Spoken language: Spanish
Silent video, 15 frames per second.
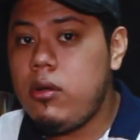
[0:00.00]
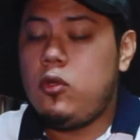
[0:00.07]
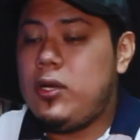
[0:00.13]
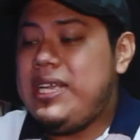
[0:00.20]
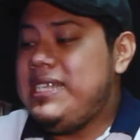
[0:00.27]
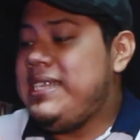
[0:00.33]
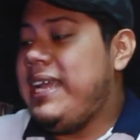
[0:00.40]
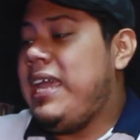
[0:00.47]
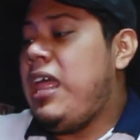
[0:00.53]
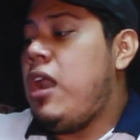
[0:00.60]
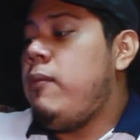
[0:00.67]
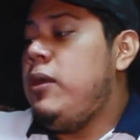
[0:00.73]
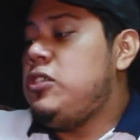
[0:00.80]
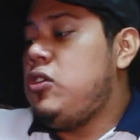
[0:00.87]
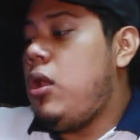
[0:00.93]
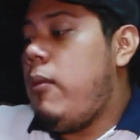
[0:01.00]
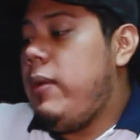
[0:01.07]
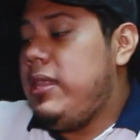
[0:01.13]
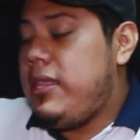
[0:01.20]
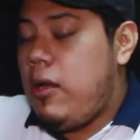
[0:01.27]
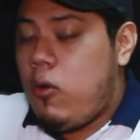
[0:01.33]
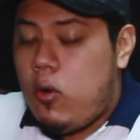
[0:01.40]
No quise quedarme
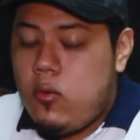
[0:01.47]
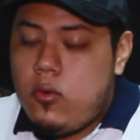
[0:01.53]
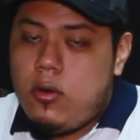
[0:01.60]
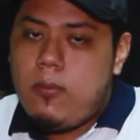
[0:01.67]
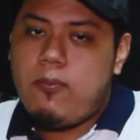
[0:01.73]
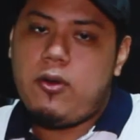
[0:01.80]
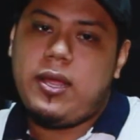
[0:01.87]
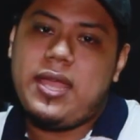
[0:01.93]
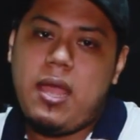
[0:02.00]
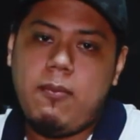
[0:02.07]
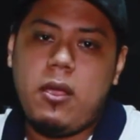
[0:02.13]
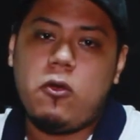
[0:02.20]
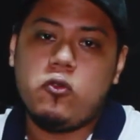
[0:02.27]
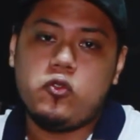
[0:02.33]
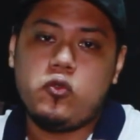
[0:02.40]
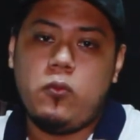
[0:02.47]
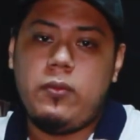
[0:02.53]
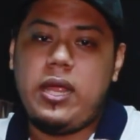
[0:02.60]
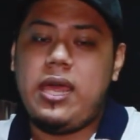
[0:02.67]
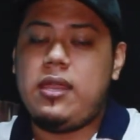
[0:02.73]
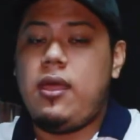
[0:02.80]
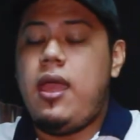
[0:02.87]
solamente con uno porque ya me
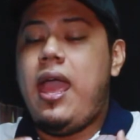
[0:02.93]
acostumbré